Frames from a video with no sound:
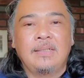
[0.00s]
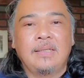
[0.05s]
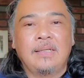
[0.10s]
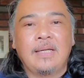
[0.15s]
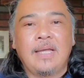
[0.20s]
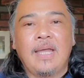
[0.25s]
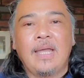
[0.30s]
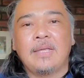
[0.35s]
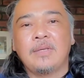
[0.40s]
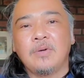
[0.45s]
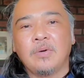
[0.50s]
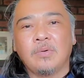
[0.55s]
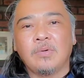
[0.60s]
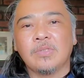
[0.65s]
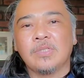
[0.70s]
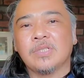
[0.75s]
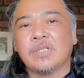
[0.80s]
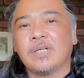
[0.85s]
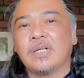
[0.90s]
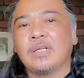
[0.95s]
Kaya yung
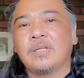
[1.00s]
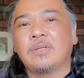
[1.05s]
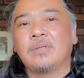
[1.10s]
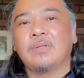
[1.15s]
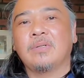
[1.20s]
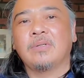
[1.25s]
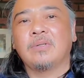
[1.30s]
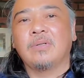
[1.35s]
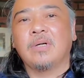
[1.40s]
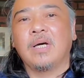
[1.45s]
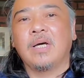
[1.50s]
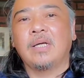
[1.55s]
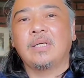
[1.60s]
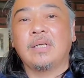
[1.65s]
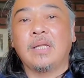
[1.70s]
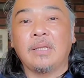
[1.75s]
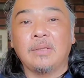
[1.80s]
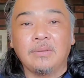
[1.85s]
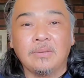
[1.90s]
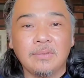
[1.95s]
concern ko uh, ah,
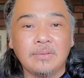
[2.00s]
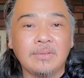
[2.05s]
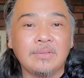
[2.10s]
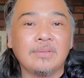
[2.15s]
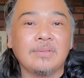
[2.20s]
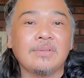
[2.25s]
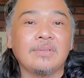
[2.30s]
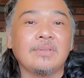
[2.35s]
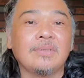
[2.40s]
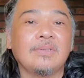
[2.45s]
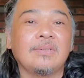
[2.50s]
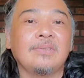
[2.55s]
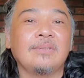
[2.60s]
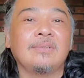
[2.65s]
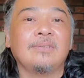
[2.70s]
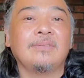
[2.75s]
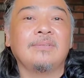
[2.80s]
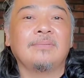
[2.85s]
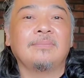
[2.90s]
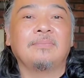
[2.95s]

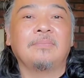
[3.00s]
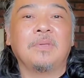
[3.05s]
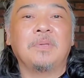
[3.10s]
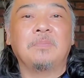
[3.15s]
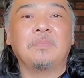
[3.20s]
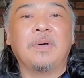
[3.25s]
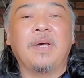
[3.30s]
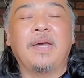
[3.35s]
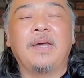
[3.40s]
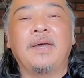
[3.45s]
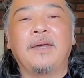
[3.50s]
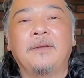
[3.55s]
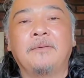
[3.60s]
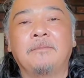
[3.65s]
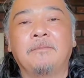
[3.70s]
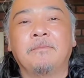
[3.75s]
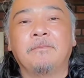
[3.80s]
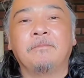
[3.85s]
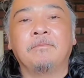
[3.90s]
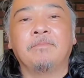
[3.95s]
doon, di
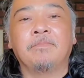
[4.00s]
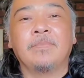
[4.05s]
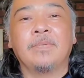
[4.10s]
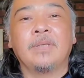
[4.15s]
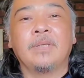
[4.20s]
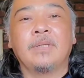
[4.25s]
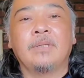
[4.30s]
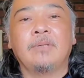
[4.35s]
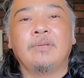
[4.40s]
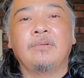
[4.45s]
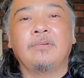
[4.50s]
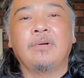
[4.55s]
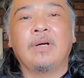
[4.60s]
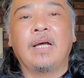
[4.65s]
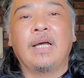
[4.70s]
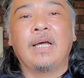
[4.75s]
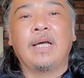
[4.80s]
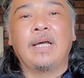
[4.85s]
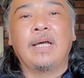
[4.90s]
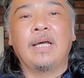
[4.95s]
ba? yung
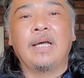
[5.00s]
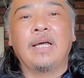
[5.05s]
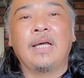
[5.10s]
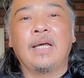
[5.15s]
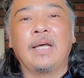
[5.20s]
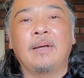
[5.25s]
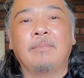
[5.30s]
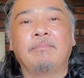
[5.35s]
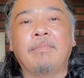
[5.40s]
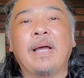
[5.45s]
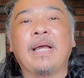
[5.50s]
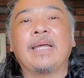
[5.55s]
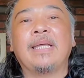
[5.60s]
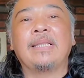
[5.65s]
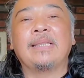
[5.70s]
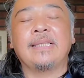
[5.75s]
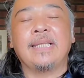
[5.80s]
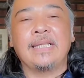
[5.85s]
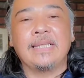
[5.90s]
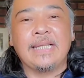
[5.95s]
uh,
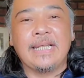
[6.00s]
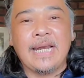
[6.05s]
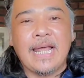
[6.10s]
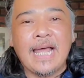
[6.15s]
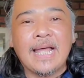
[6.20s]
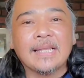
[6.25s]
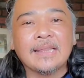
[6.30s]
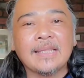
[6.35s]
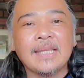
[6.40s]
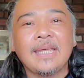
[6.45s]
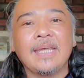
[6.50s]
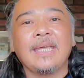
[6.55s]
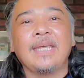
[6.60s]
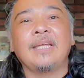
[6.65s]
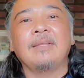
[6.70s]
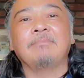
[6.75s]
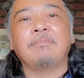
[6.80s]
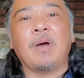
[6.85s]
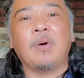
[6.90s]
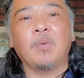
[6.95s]
pag-intindi
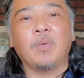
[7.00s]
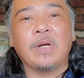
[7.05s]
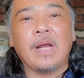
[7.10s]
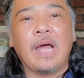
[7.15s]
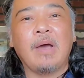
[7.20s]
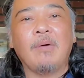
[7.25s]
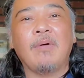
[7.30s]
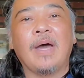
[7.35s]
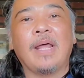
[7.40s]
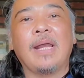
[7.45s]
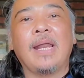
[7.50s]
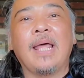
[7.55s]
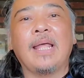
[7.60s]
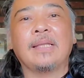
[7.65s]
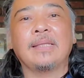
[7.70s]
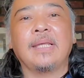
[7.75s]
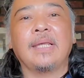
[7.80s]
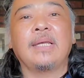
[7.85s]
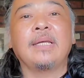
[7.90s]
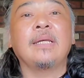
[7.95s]
natin, pangunawa
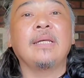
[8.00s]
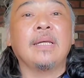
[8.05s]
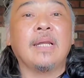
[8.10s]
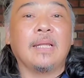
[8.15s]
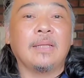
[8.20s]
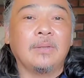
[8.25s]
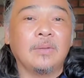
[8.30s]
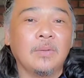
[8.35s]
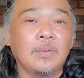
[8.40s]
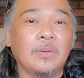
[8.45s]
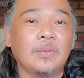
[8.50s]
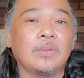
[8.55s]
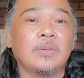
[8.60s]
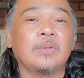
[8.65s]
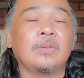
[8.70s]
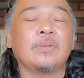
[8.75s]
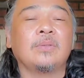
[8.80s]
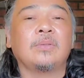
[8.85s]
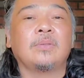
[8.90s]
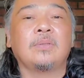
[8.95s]
natin,
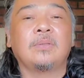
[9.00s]
nandoon.